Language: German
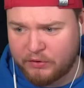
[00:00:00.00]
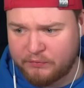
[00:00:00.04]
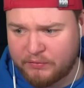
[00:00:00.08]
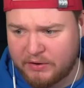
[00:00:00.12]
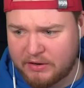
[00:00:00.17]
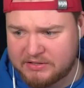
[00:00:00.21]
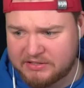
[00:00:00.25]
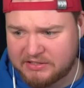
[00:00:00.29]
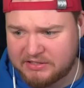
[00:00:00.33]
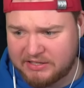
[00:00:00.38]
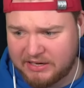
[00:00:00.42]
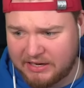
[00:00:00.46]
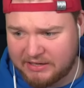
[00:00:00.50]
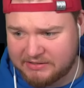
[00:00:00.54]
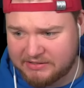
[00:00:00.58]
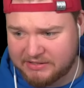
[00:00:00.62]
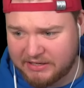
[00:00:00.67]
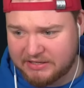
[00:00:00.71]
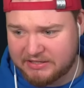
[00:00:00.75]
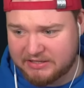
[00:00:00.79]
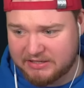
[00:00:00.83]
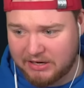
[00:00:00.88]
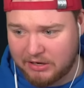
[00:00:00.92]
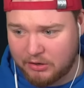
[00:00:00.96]
jeden Fall sind die
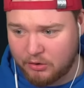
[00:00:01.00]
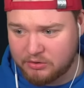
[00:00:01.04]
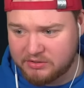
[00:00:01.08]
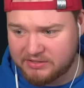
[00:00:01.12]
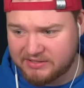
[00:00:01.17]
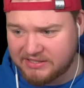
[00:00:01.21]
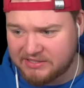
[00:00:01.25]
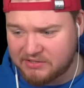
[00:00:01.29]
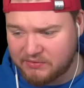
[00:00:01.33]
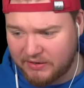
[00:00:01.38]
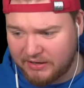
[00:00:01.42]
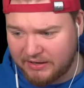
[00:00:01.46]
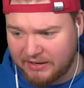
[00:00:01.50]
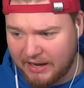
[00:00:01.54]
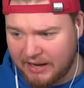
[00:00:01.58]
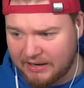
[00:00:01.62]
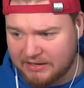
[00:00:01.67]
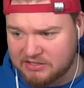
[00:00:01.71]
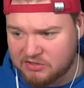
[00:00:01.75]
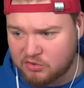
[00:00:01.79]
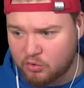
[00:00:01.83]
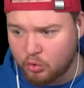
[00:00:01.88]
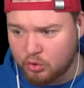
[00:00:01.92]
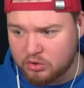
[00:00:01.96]
Anzeichen aus. Deswegen
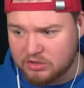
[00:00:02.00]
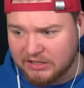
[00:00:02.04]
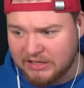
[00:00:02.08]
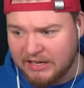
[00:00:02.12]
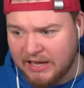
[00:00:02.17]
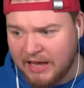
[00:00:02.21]
alles gut.